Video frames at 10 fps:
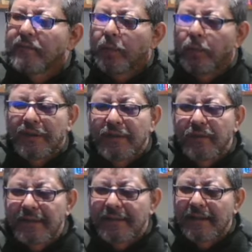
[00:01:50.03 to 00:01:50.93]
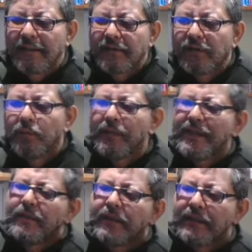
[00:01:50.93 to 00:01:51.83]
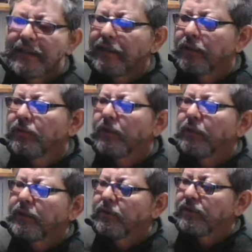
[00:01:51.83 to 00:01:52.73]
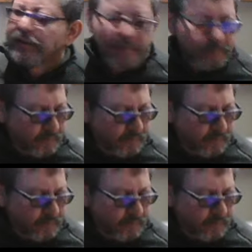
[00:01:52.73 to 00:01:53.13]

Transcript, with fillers: voy a hacer una instalación mínima de Linux Debian 12.